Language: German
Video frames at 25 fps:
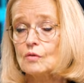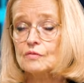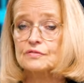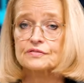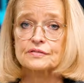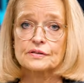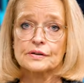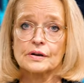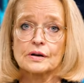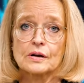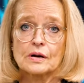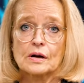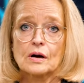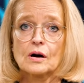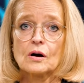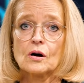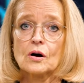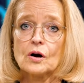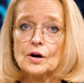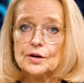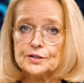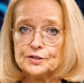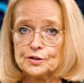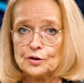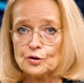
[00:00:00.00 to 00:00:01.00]
auf.
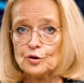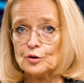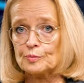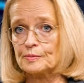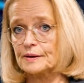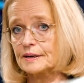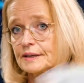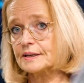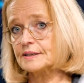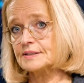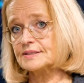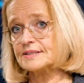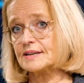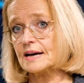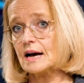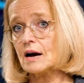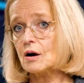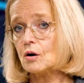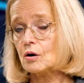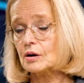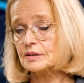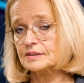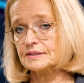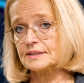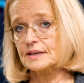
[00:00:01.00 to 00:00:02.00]
Heute übrigens
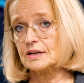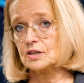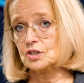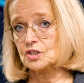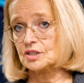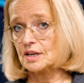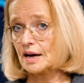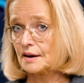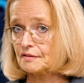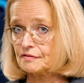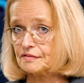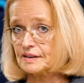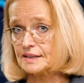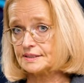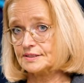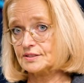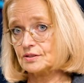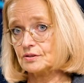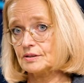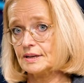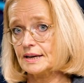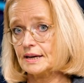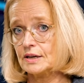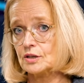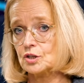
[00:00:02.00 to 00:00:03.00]
auch der
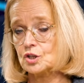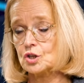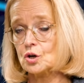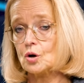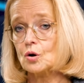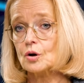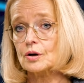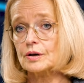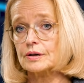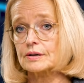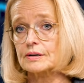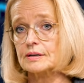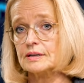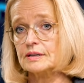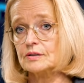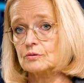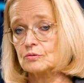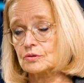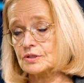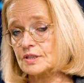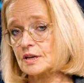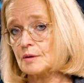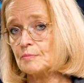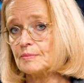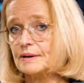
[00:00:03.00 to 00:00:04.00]
stagflationäre Schock in
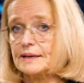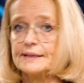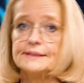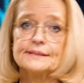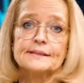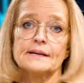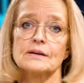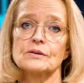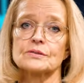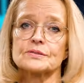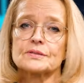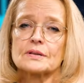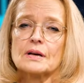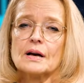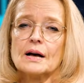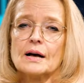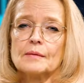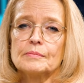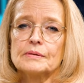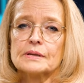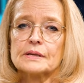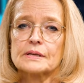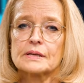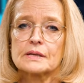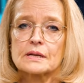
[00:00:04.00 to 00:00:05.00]
unserer
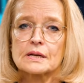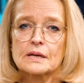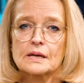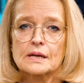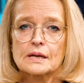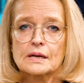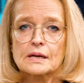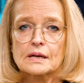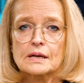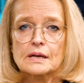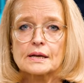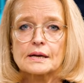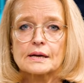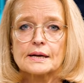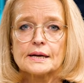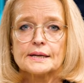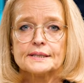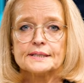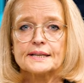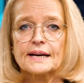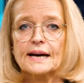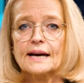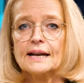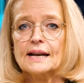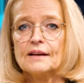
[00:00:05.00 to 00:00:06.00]
Printausgabe.
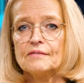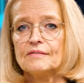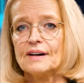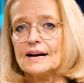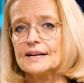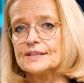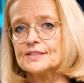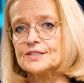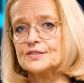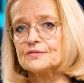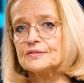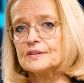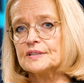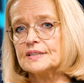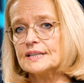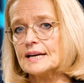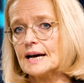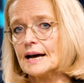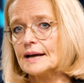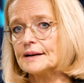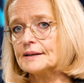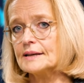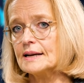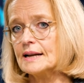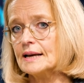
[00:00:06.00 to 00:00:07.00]
Die Relevanz für
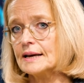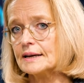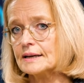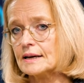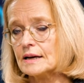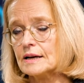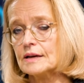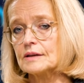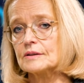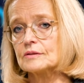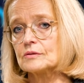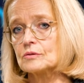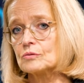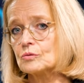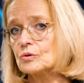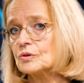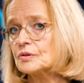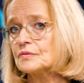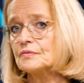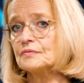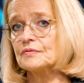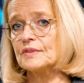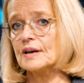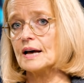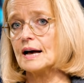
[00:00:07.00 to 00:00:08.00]
die Anleger,
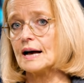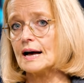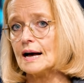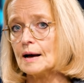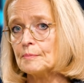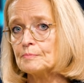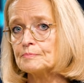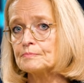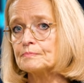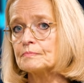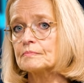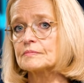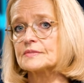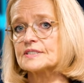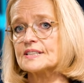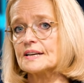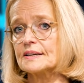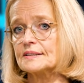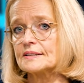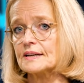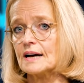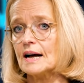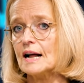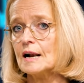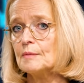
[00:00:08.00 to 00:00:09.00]
nun, wir haben
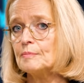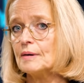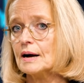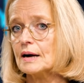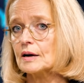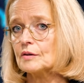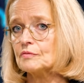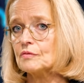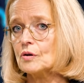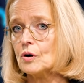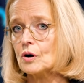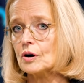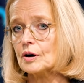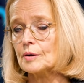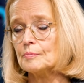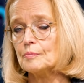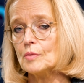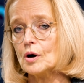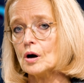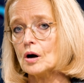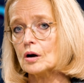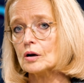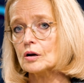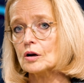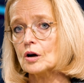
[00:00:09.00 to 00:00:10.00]
Zentralbankwoche.
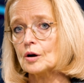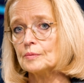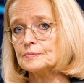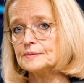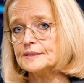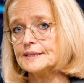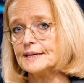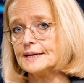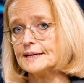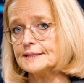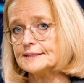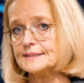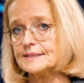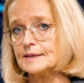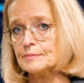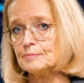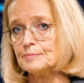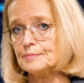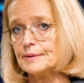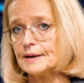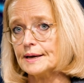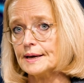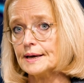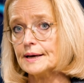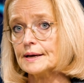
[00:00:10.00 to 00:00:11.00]
Morgen kommt die
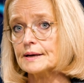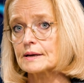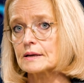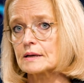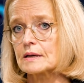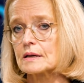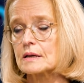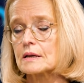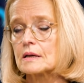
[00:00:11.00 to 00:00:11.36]
EZB.